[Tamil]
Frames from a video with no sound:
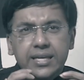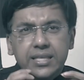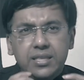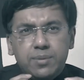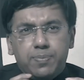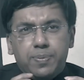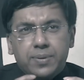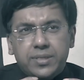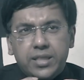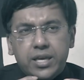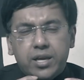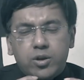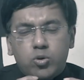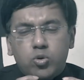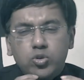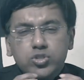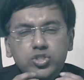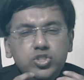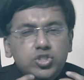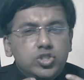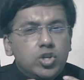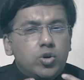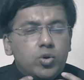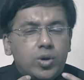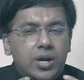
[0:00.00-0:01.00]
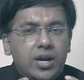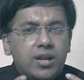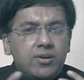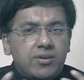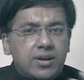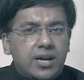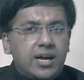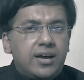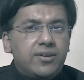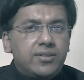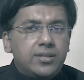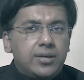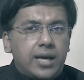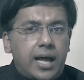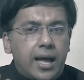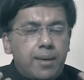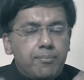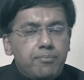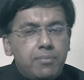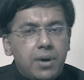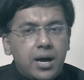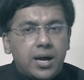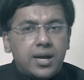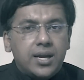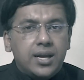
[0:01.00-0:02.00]
இதை பற்றி கொஞ்சம் ஓரளவுக்காவது
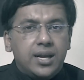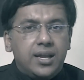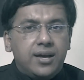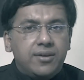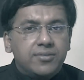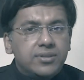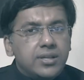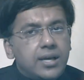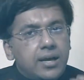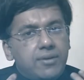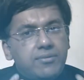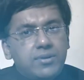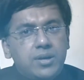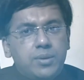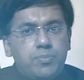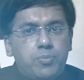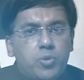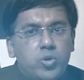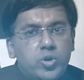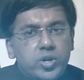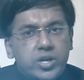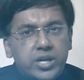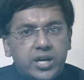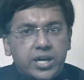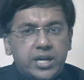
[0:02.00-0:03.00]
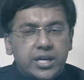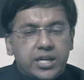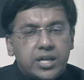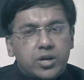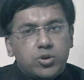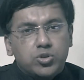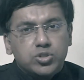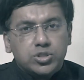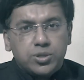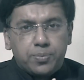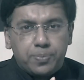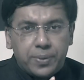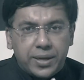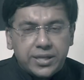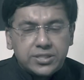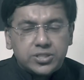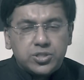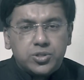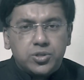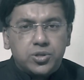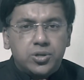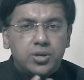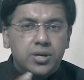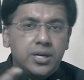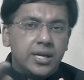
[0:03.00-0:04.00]
அம்மாக்களாவது அவங்க பொண்ணுங்க கிட்ட கொஞ்சம்
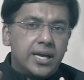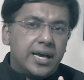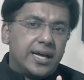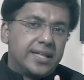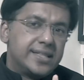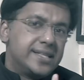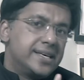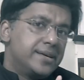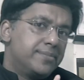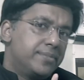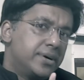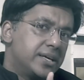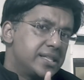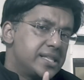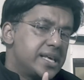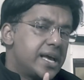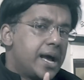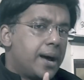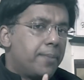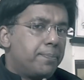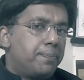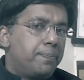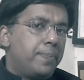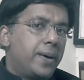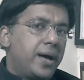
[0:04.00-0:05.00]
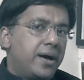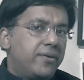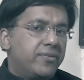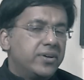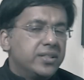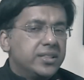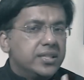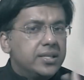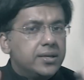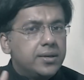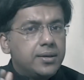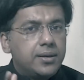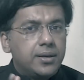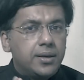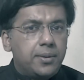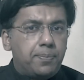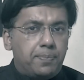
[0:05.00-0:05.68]
பேசணும் அதே மாதிரி அப்பா வந்து